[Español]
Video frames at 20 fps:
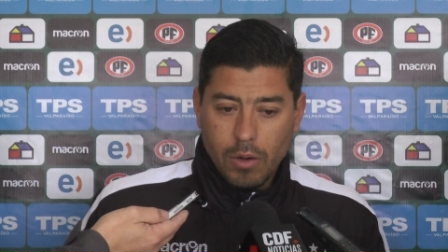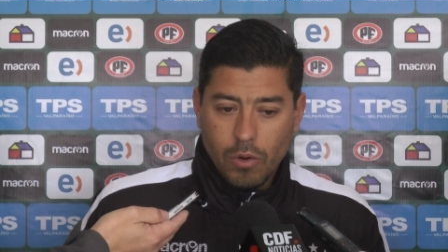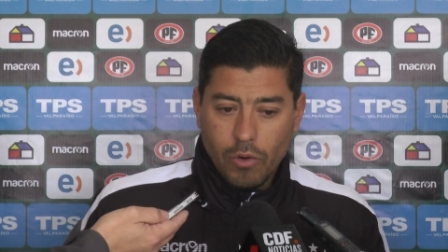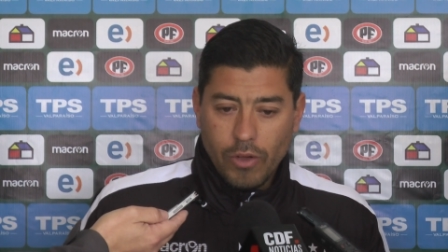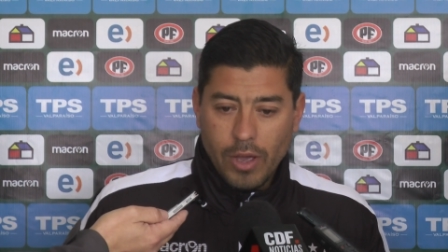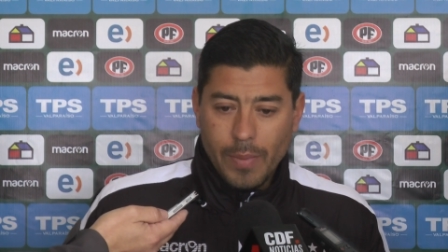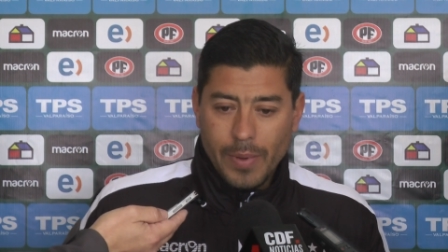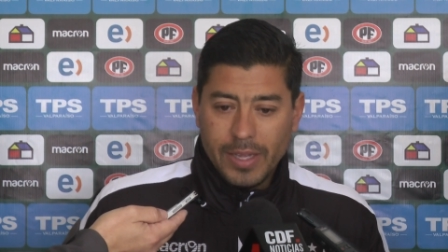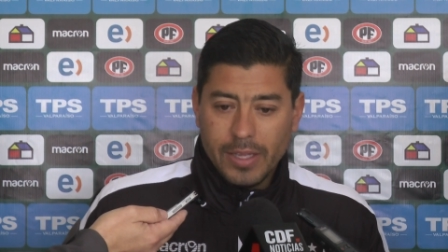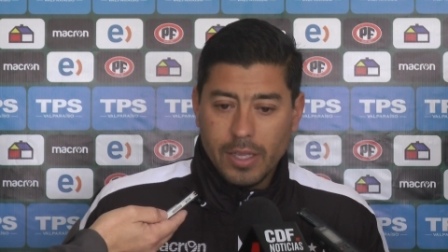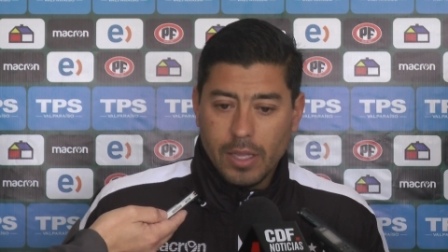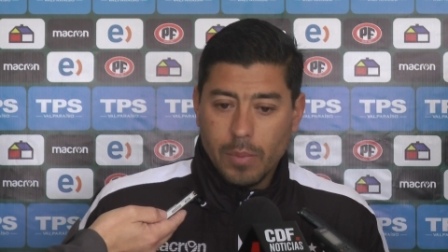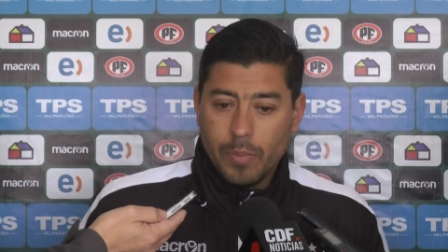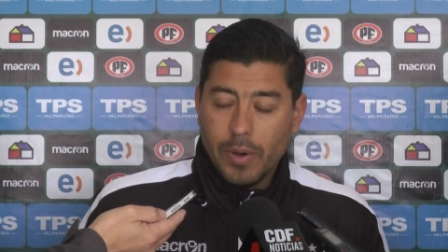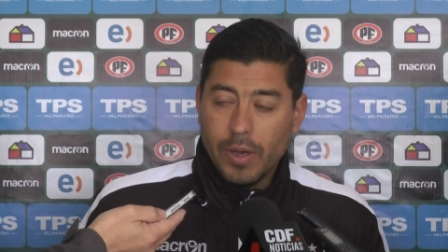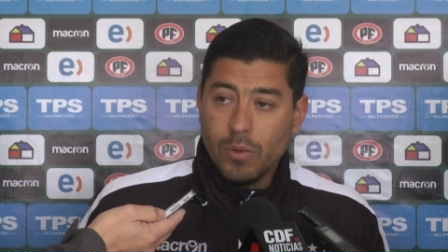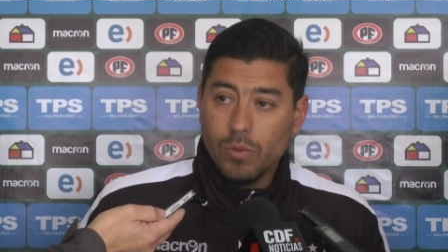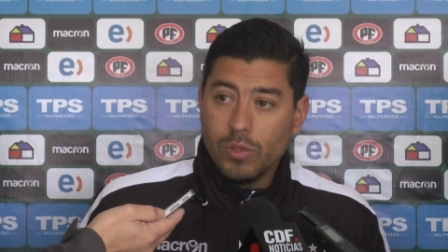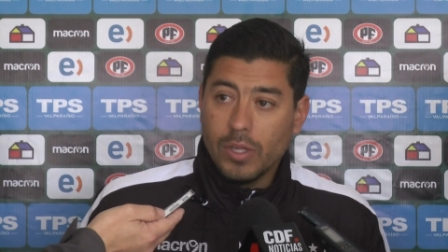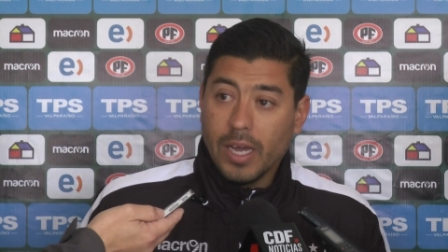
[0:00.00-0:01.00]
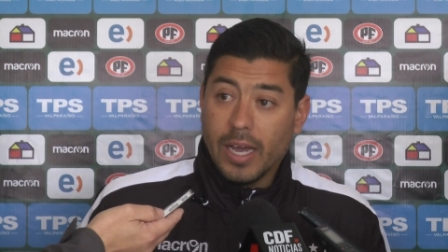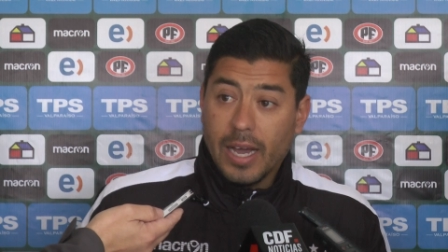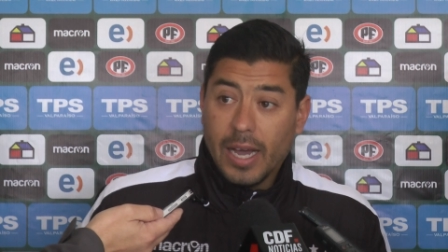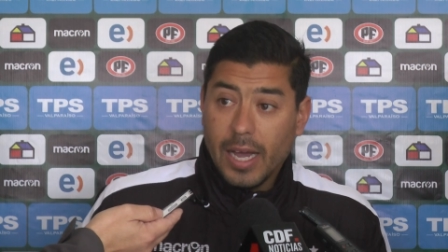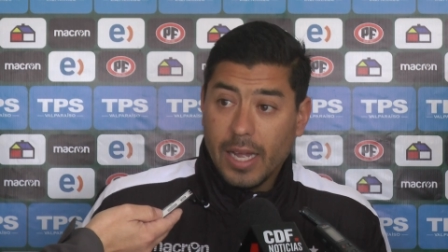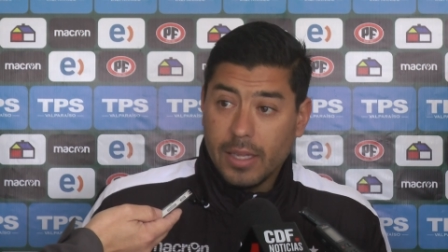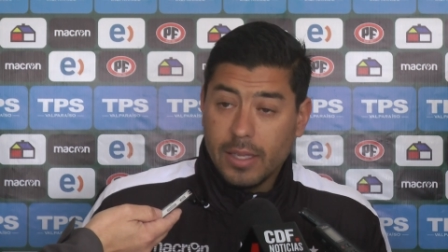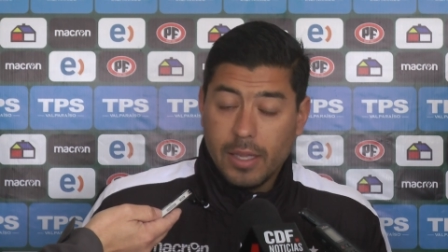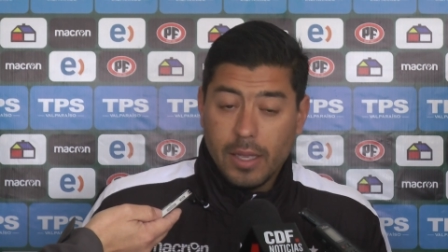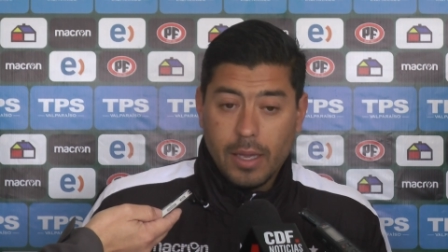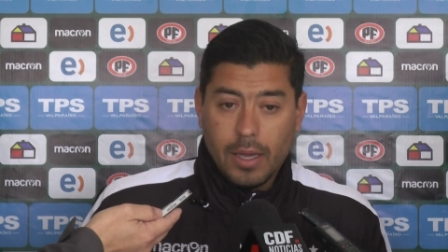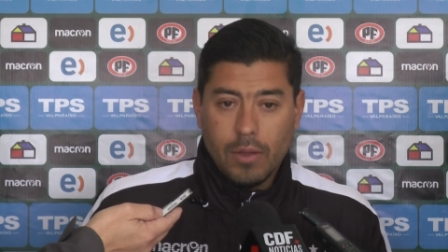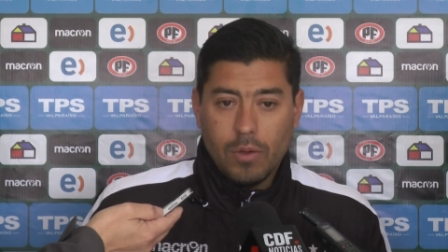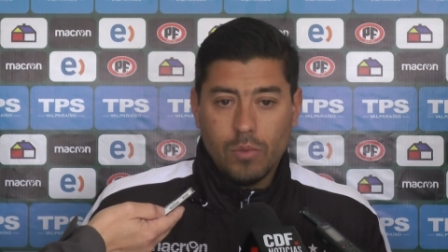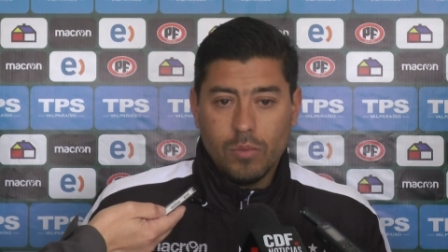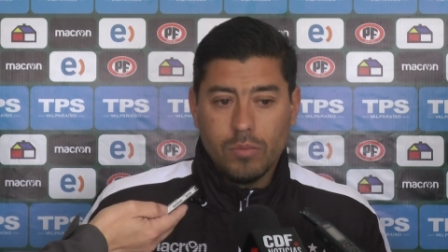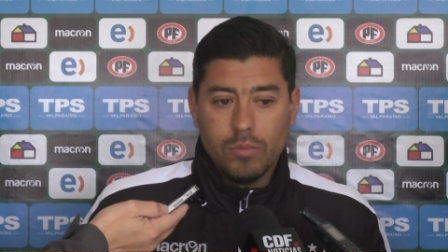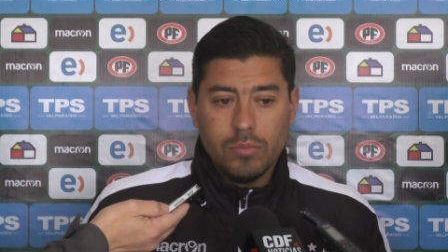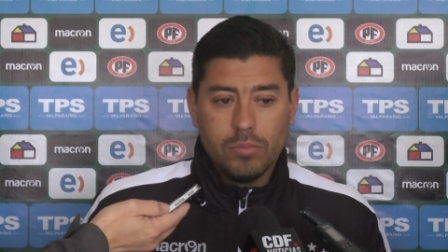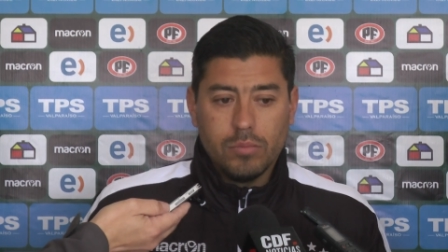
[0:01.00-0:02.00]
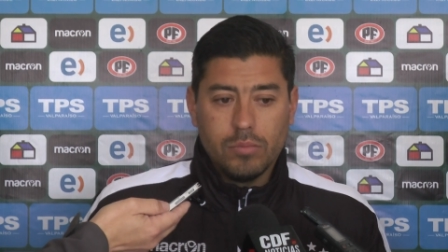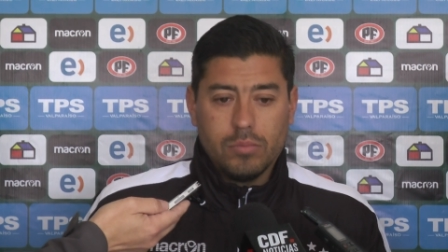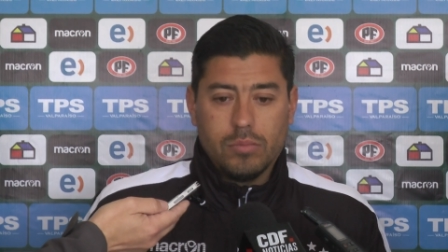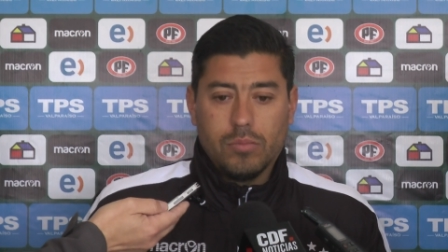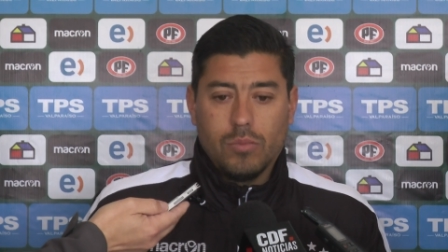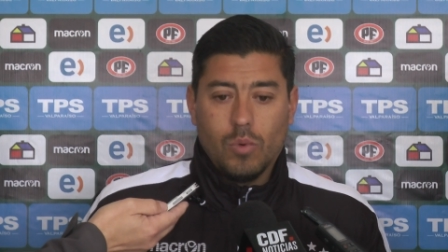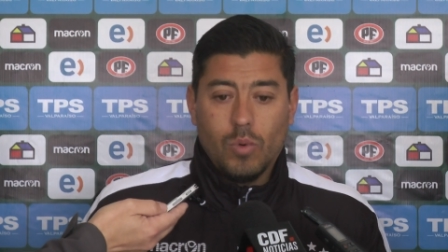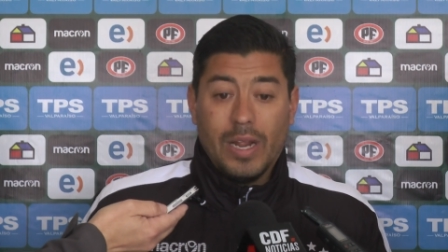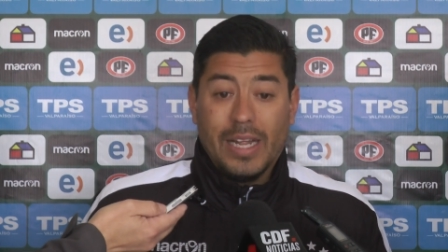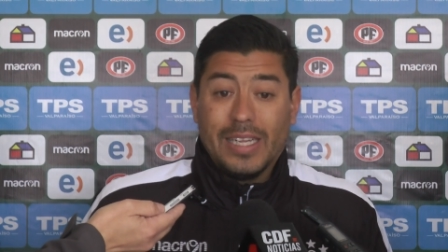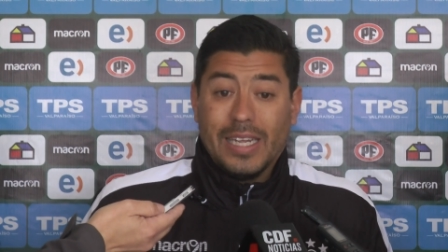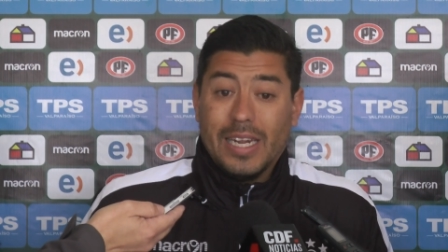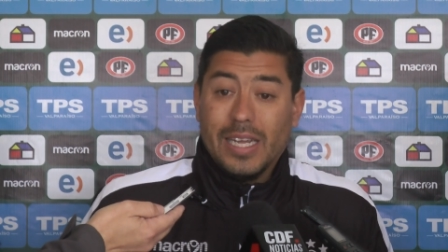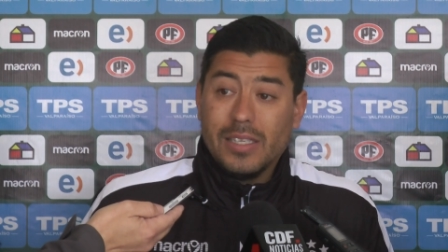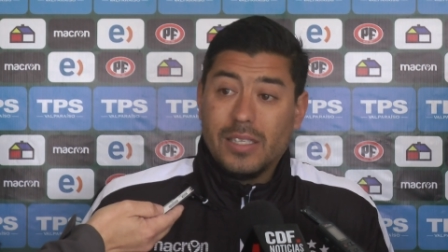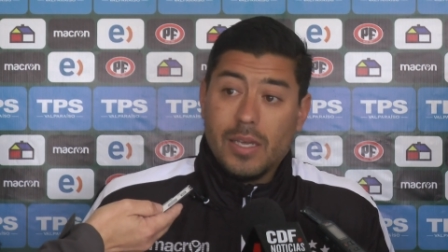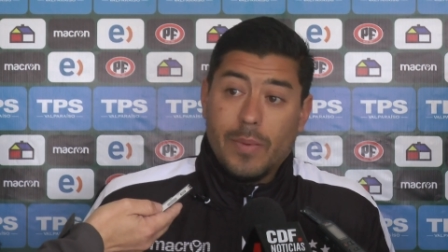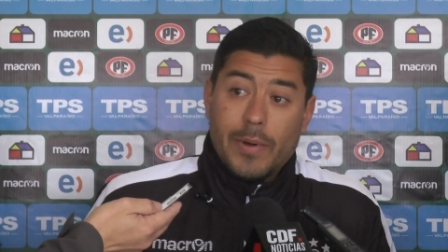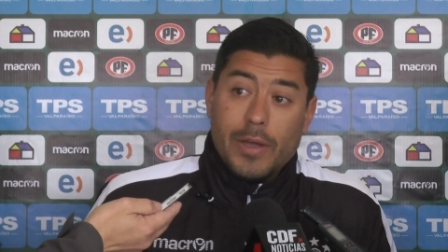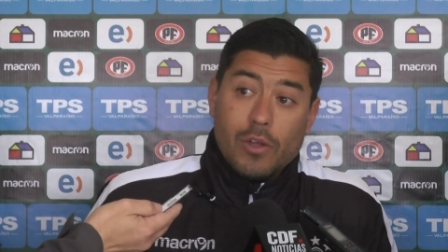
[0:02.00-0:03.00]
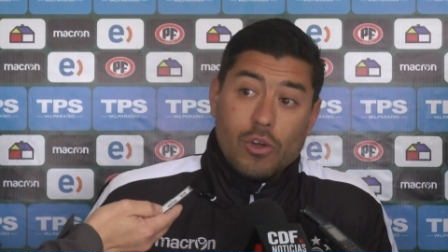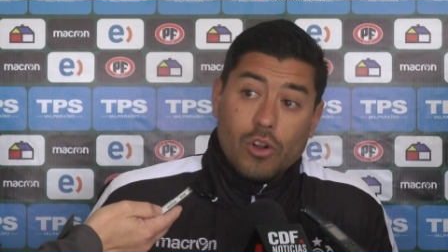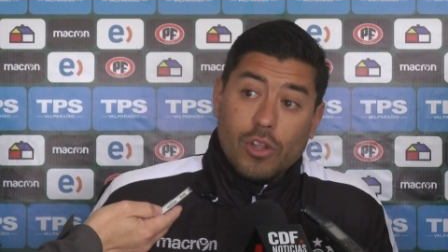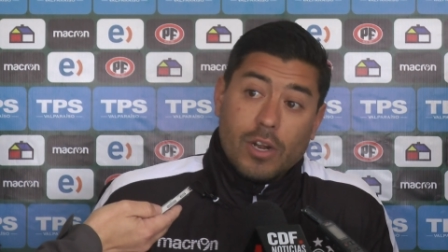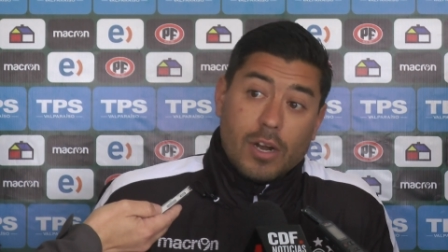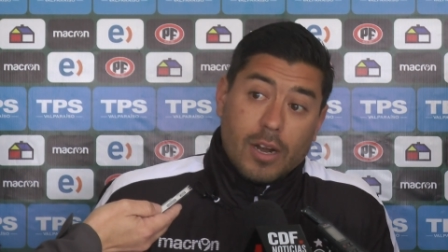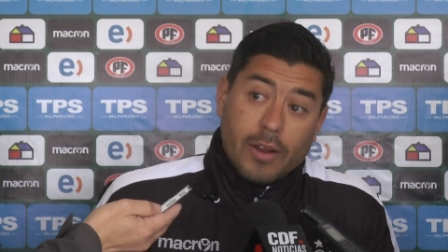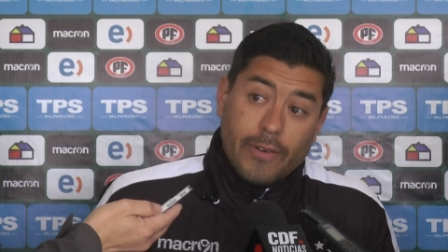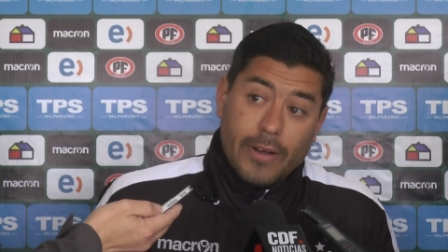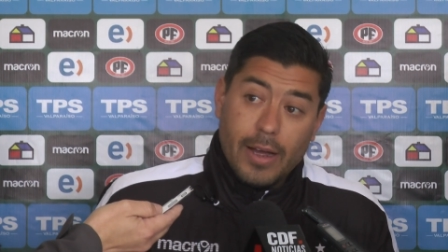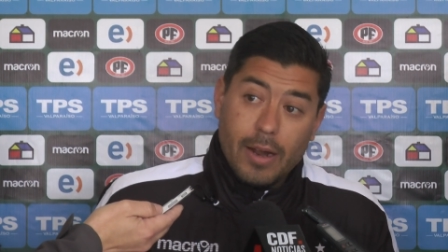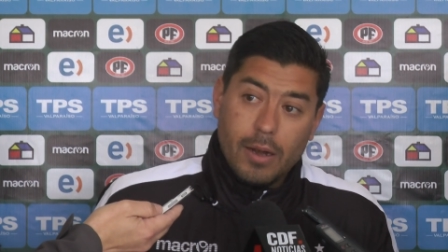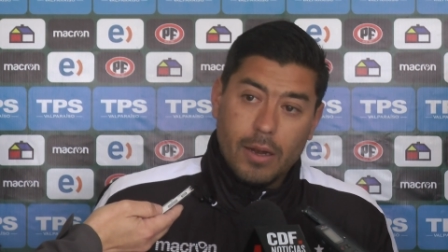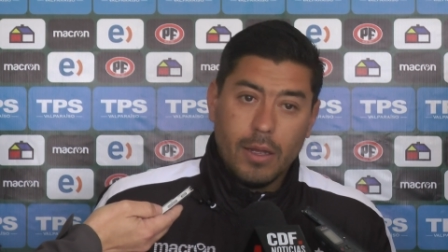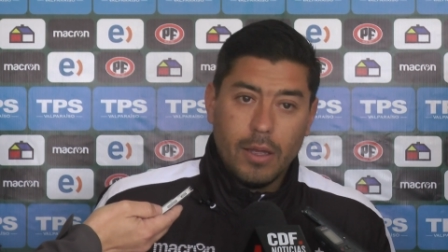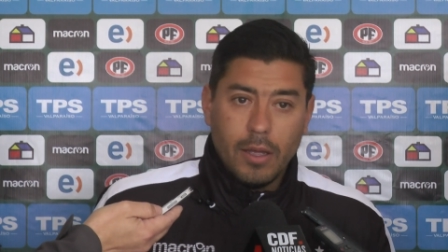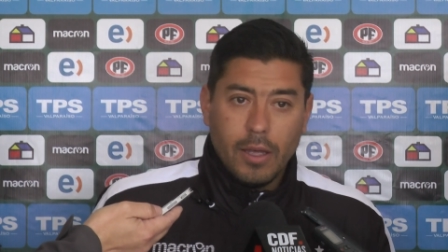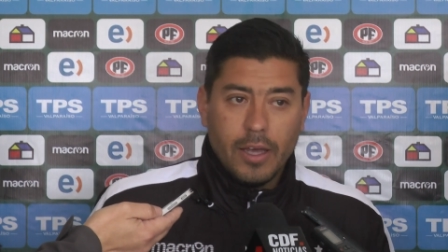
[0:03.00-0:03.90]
obviamente después hay un desgaste, hay una tenencia mayor del rival